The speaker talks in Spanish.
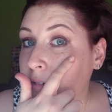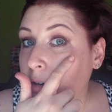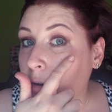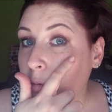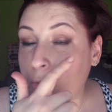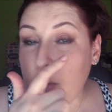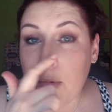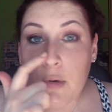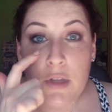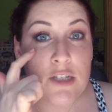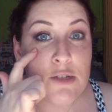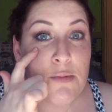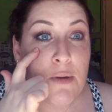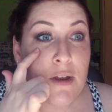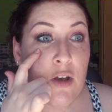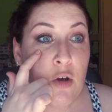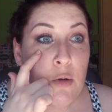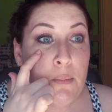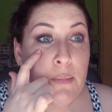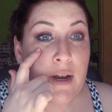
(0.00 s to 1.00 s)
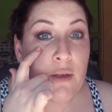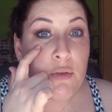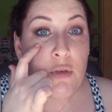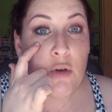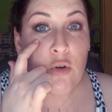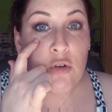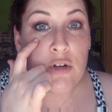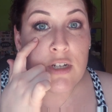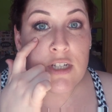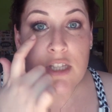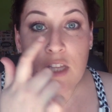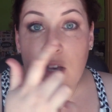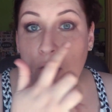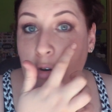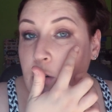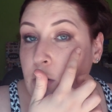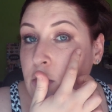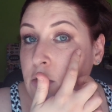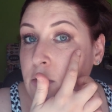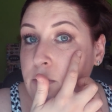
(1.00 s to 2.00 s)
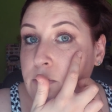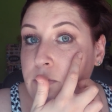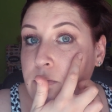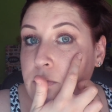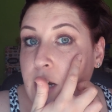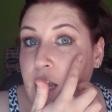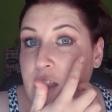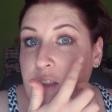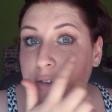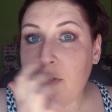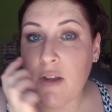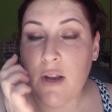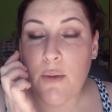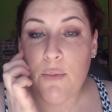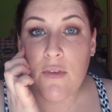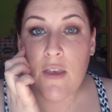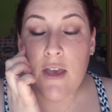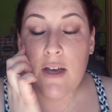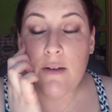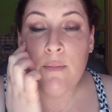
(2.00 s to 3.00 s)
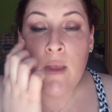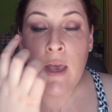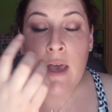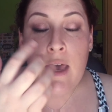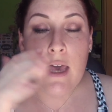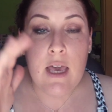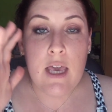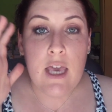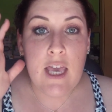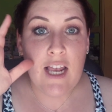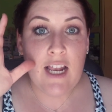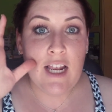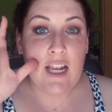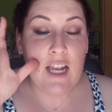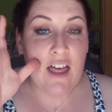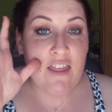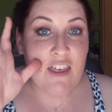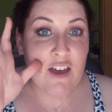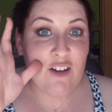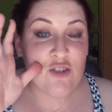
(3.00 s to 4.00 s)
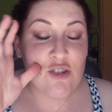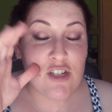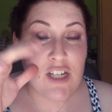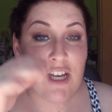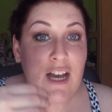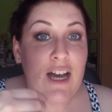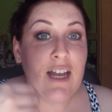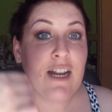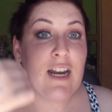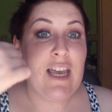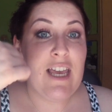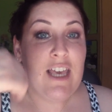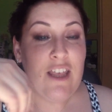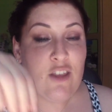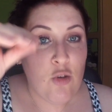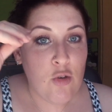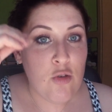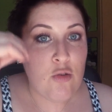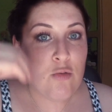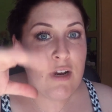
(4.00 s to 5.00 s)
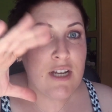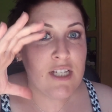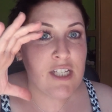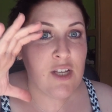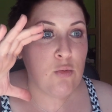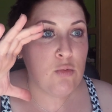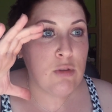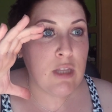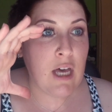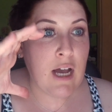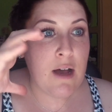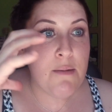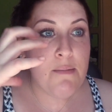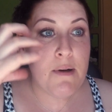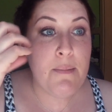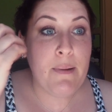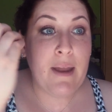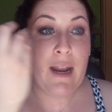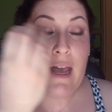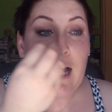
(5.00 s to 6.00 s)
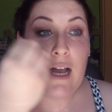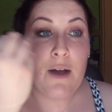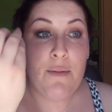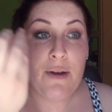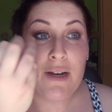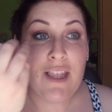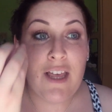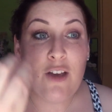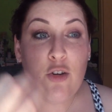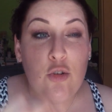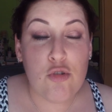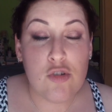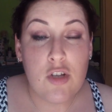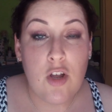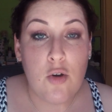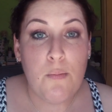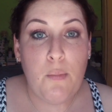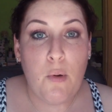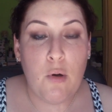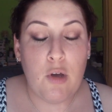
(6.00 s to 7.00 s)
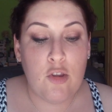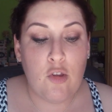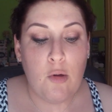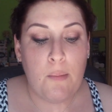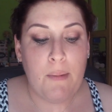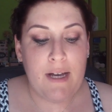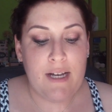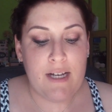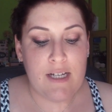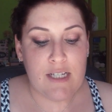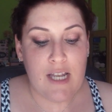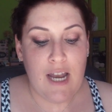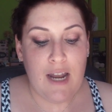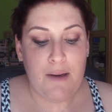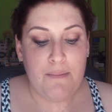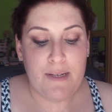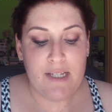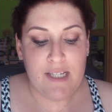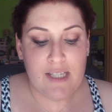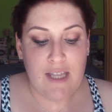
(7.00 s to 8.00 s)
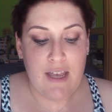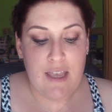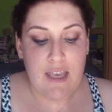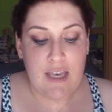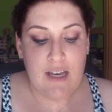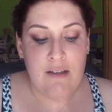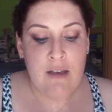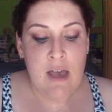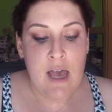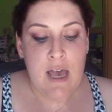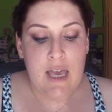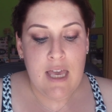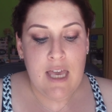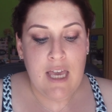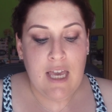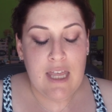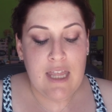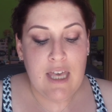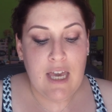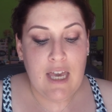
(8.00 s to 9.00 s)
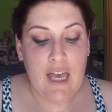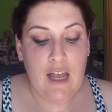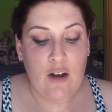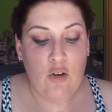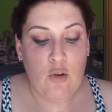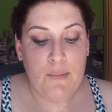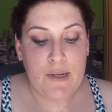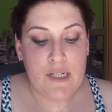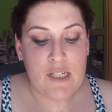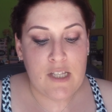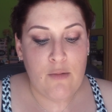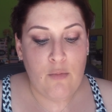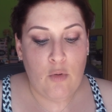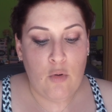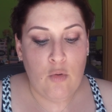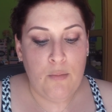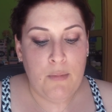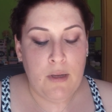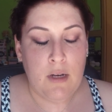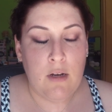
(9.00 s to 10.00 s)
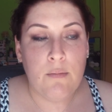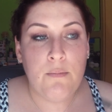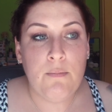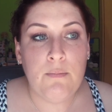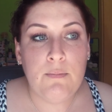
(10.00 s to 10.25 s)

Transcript: como podéis ver en comparación con este ojo, la diferencia, y la dejo secar y doy una segunda capa para acabar de engrosar un poquito más la pestaña y que deje algo más de volumen.